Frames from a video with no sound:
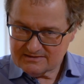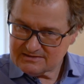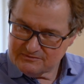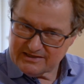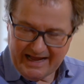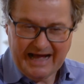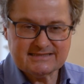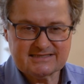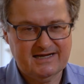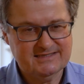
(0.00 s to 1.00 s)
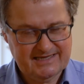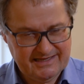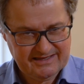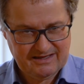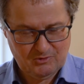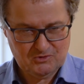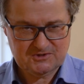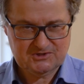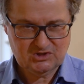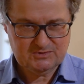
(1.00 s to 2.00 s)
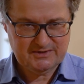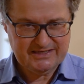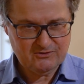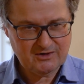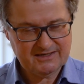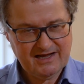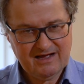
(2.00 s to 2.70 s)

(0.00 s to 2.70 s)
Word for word: dass wir ganz, ganz andere Produktionsbedingungen